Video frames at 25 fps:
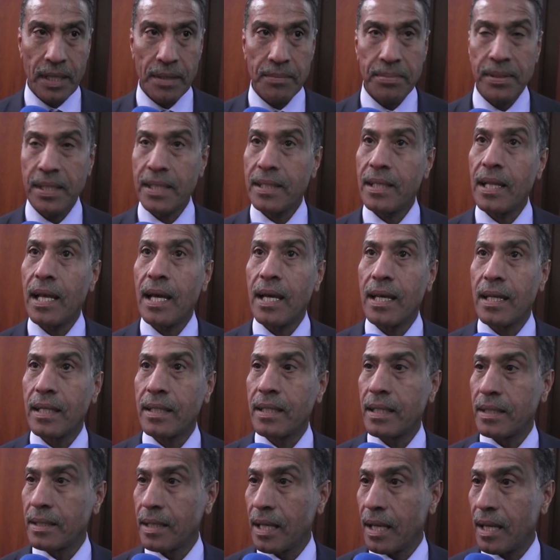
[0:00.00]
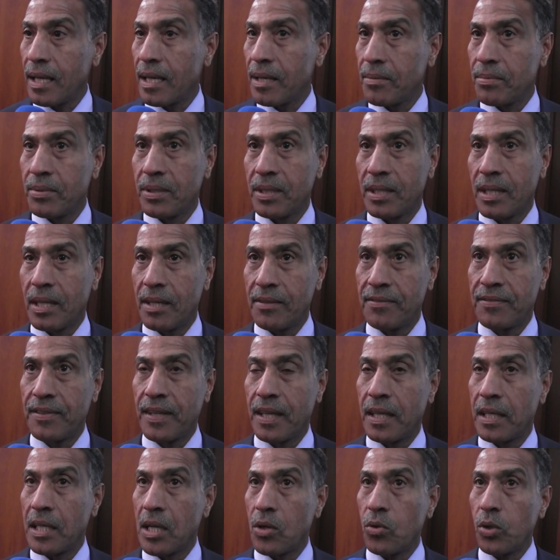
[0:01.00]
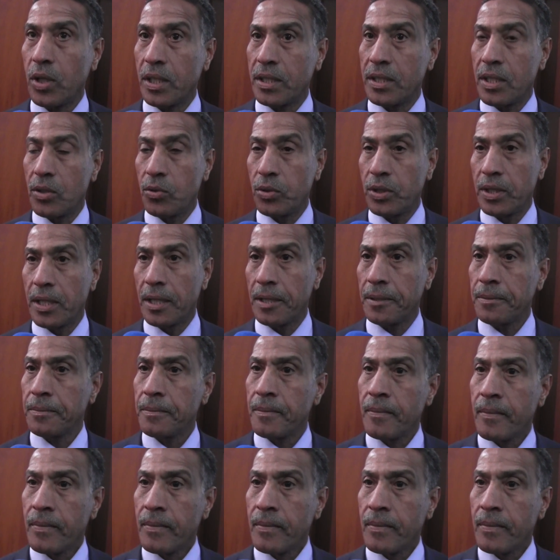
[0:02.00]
طبيعه الحركه النقابيه فهي وحدويه